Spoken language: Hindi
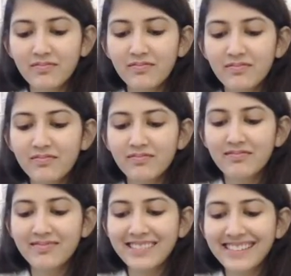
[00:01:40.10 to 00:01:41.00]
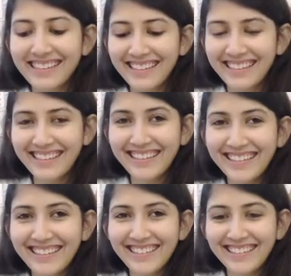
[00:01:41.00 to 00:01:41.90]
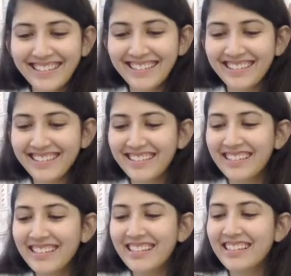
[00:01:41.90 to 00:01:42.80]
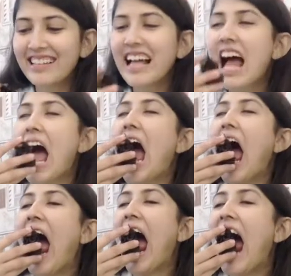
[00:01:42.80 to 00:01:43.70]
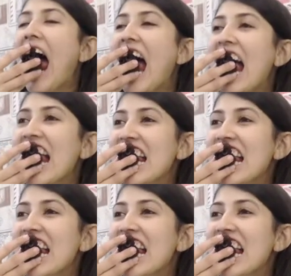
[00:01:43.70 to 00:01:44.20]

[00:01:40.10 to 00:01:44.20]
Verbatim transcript: hours ago. kal main green color food challenge karne wali hu and